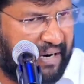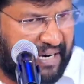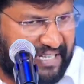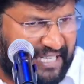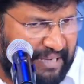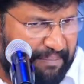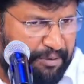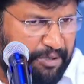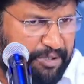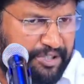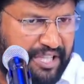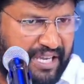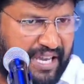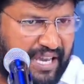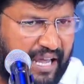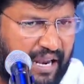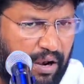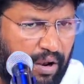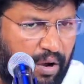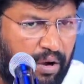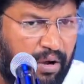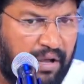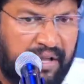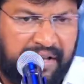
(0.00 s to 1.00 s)
పాఠ్య
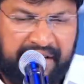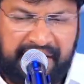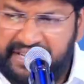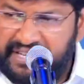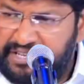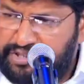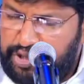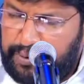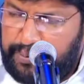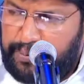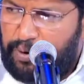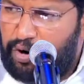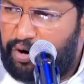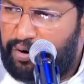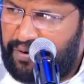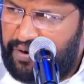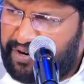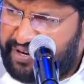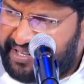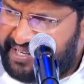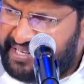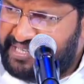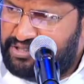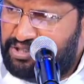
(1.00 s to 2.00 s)
పుస్తకాల్లో క్రీస్తు
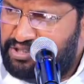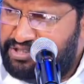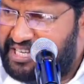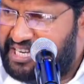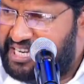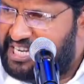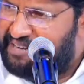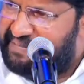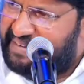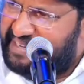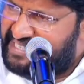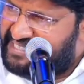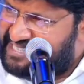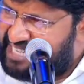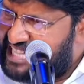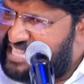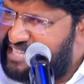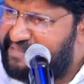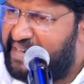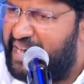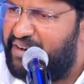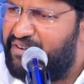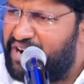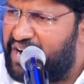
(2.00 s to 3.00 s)
పూర్వం క్రీస్తు అని
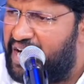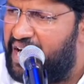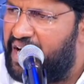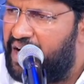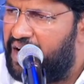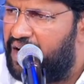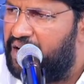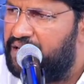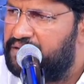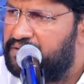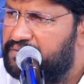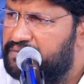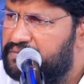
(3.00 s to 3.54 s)
చదివావుగా